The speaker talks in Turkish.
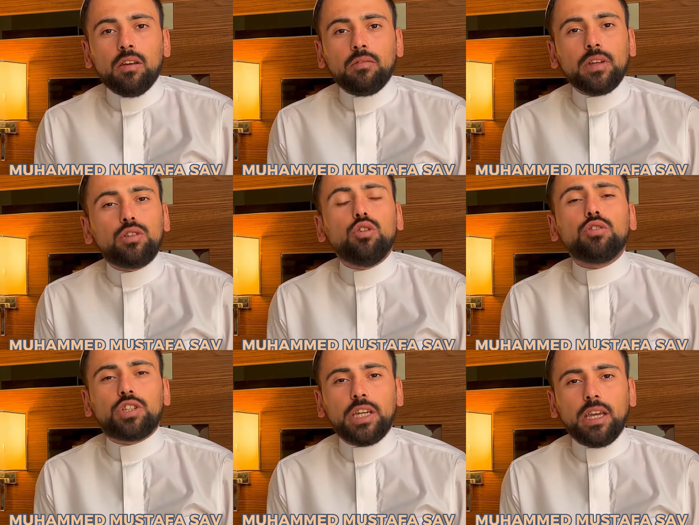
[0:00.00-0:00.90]
Ve
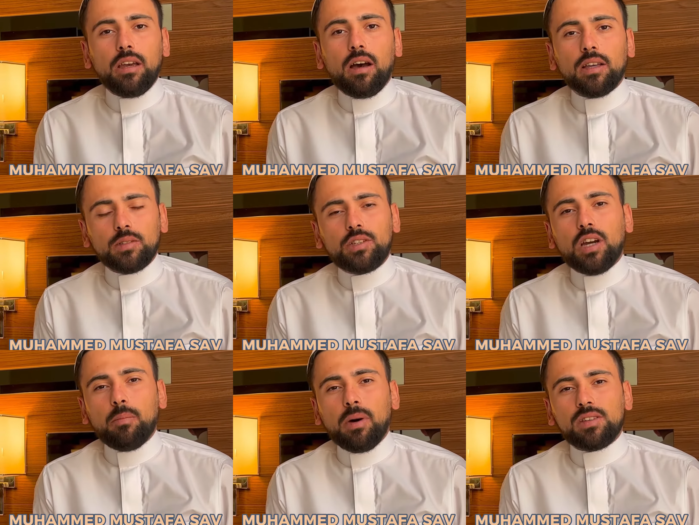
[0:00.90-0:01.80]
diyor ki Hazreti
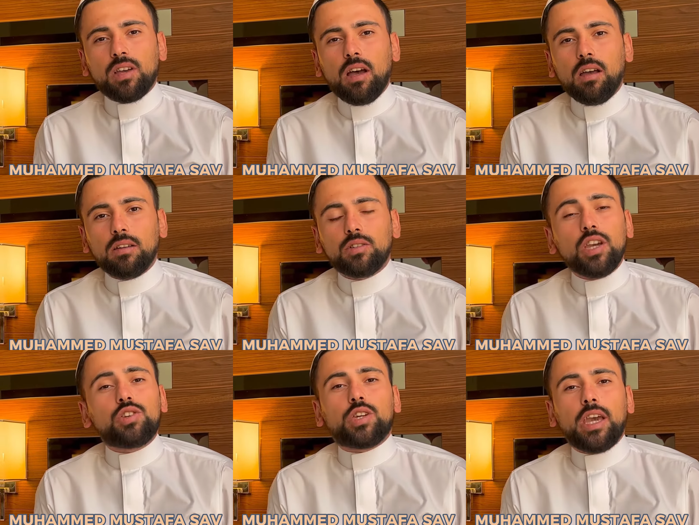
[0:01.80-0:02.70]
Abbas'a
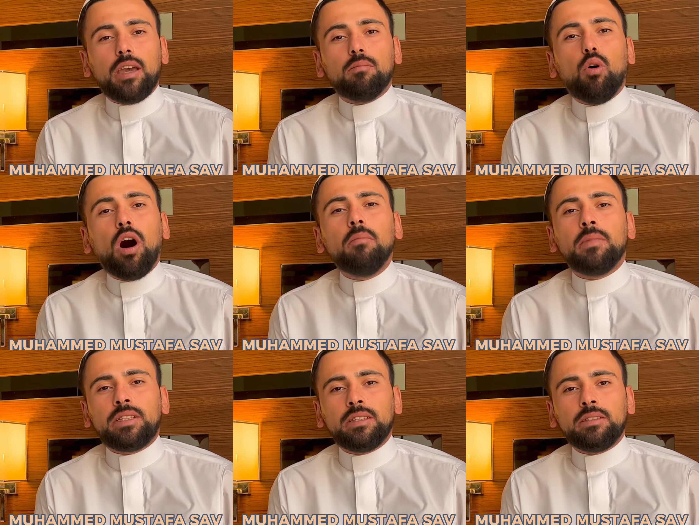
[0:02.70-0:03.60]
keşke
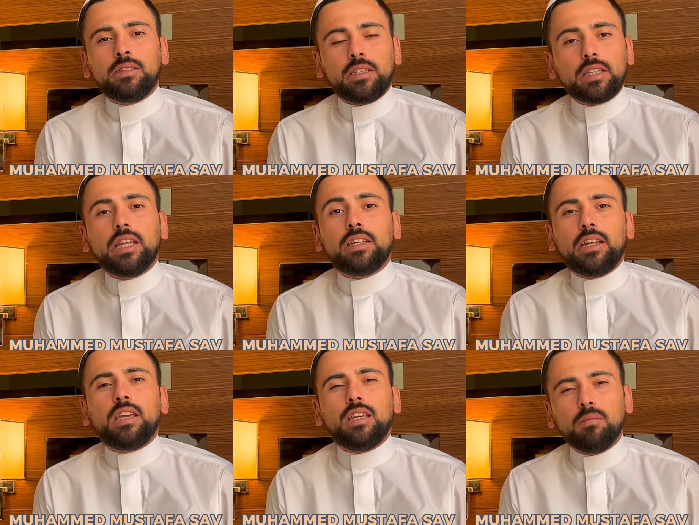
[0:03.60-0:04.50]
Muhammed'in
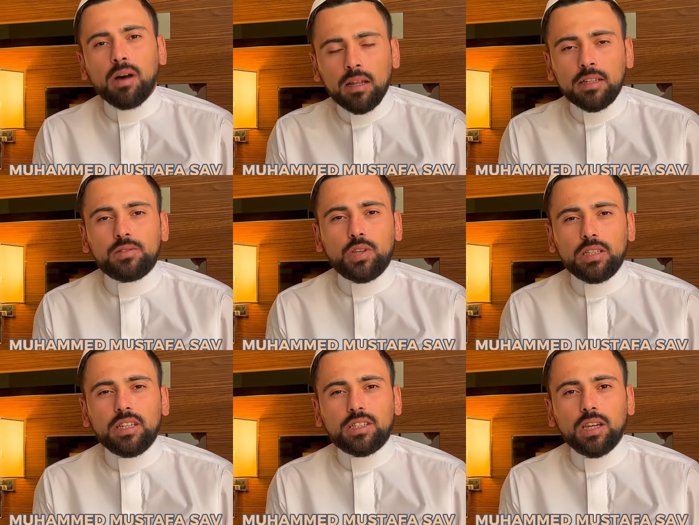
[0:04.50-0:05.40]
dediklerine iman
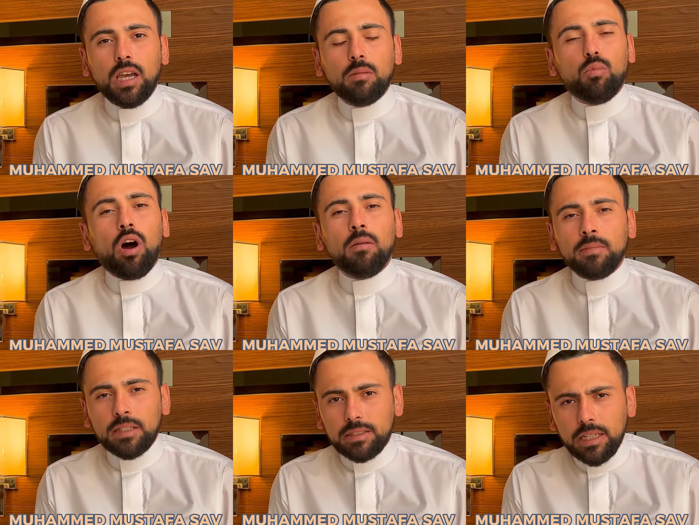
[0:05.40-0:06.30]
etseydik.
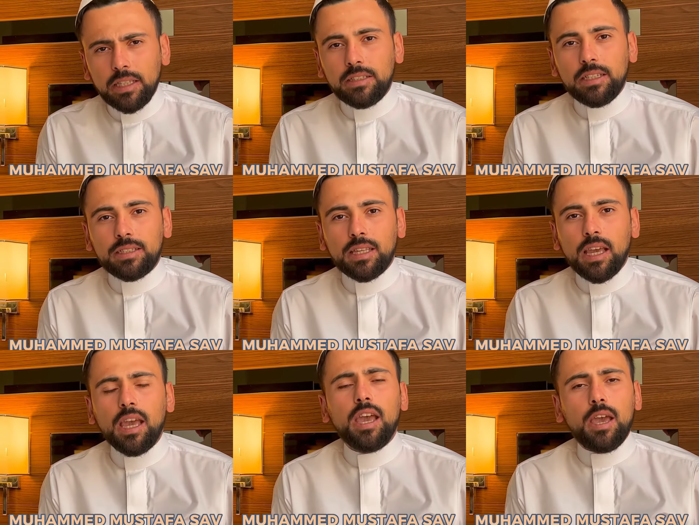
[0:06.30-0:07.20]
Muhammed ne
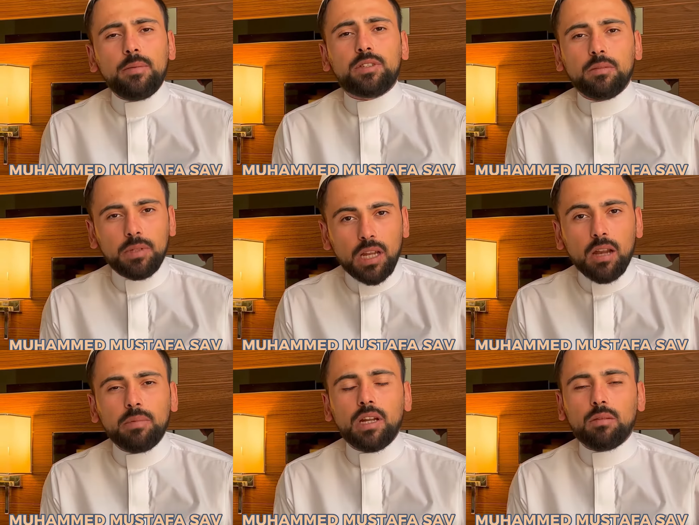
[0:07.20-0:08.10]
dediyse hepsi
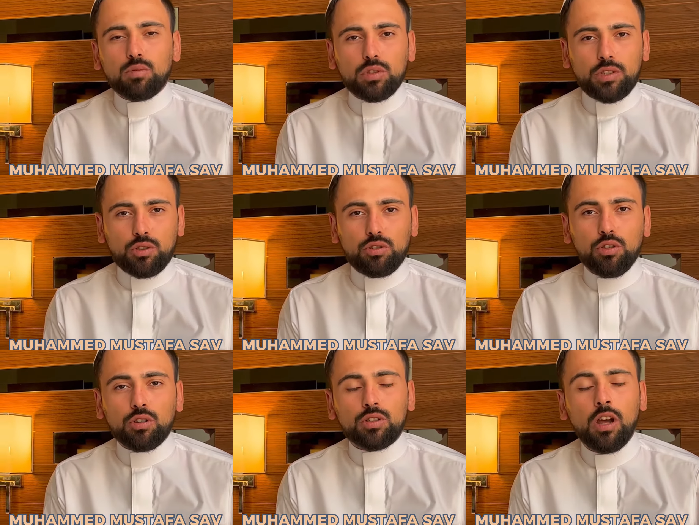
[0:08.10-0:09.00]
birer birer burada çıkıyor.